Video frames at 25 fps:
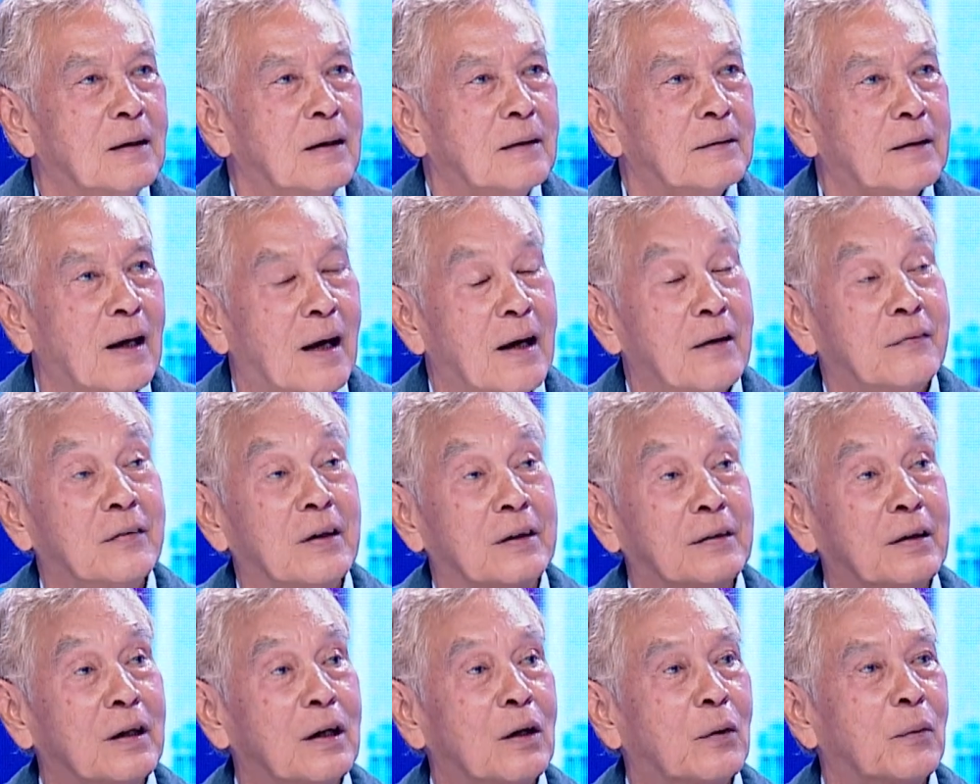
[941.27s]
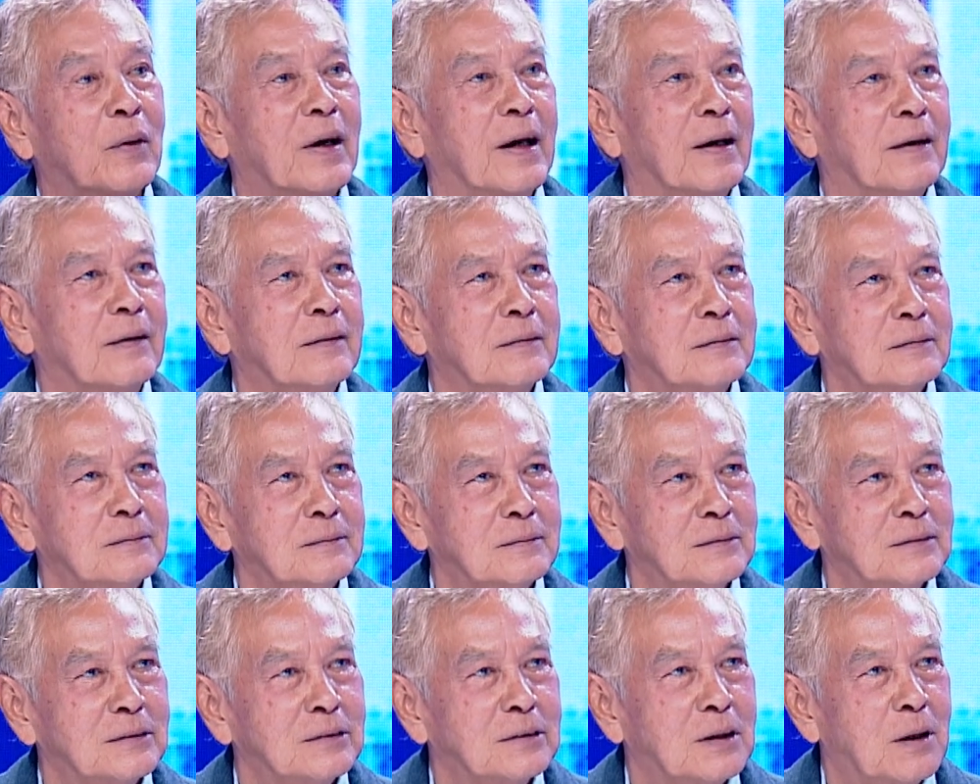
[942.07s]
แต่ไอสิ่งที่เราเห็น
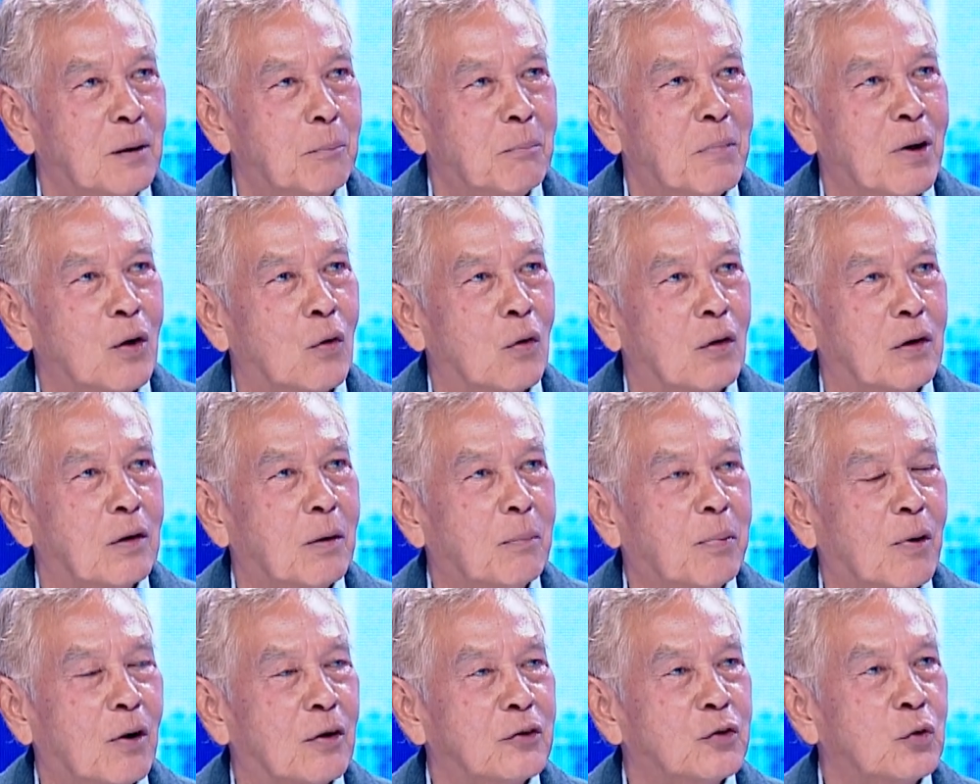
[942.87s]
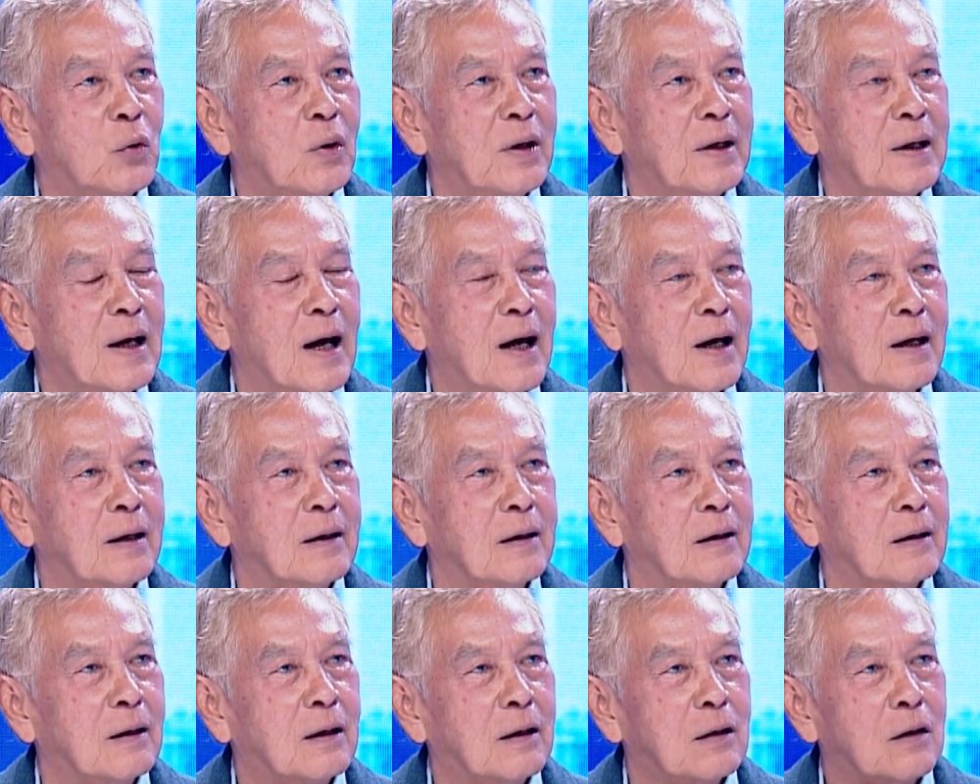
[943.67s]
บางคนก็พอช่วยได้
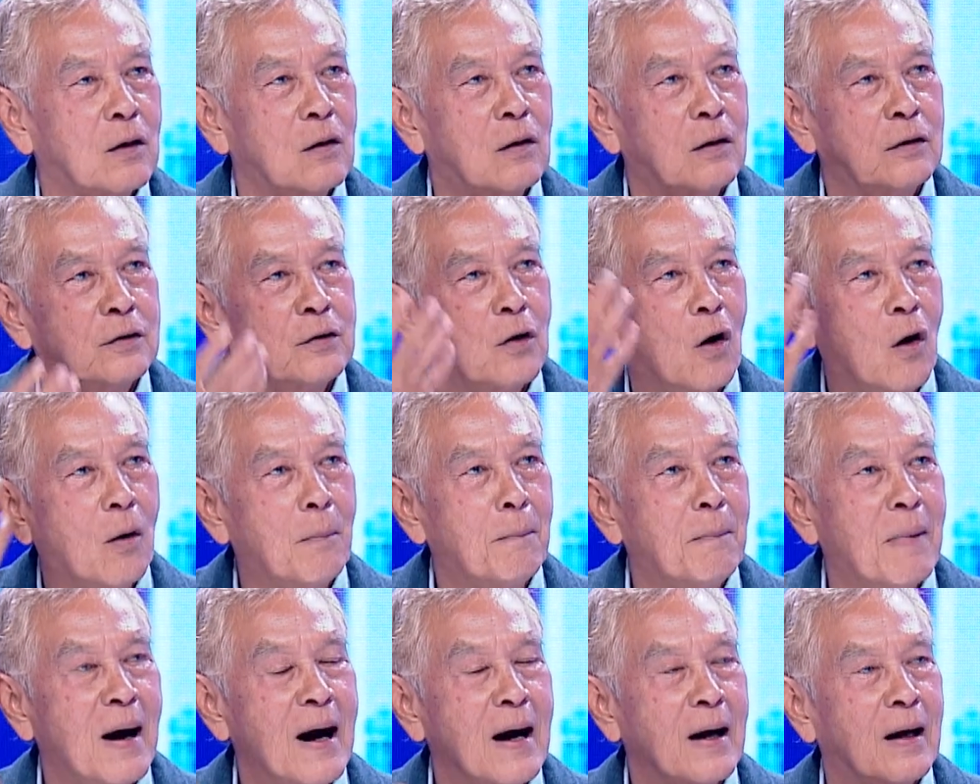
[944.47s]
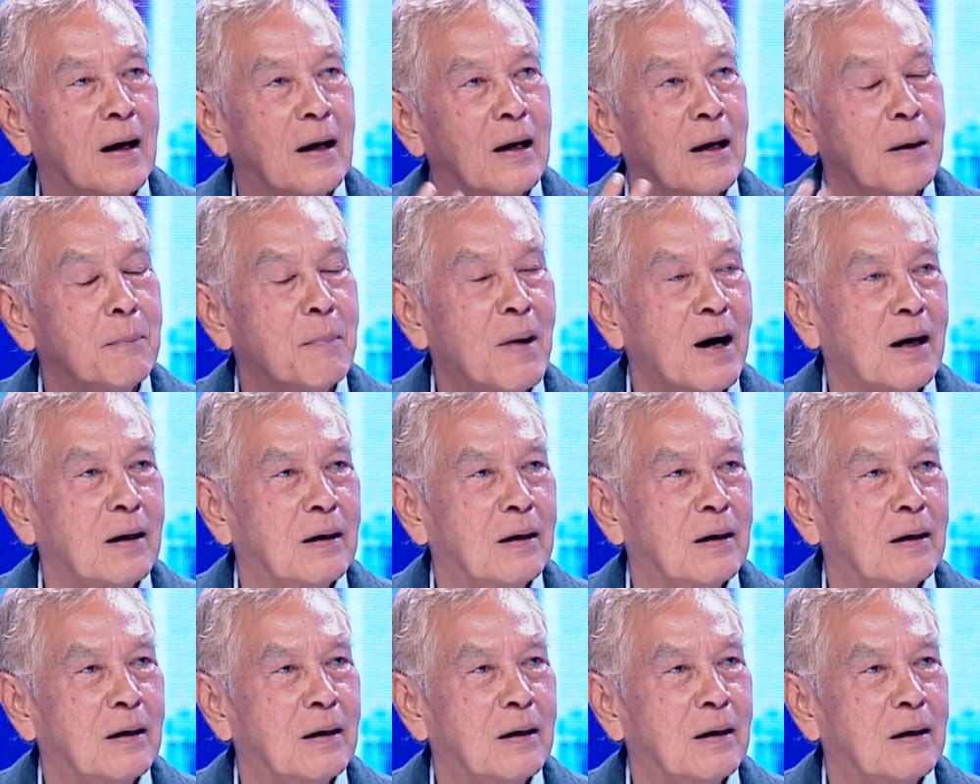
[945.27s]
ก็ย้อมบ้างอะไรบ้า